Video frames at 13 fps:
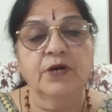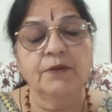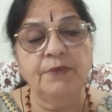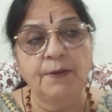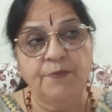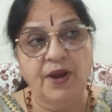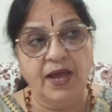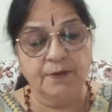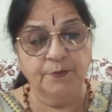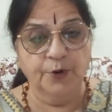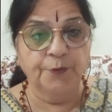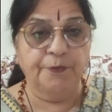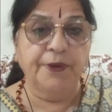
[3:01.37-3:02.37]
होगा मैं ब्लैक
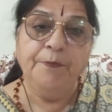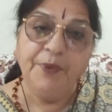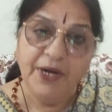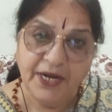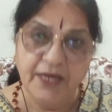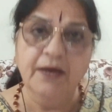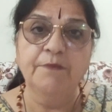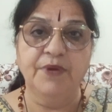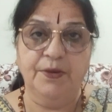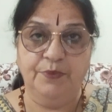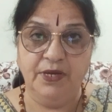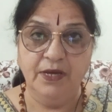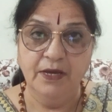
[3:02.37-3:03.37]
बोर्ड पर पी में
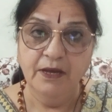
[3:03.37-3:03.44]
भी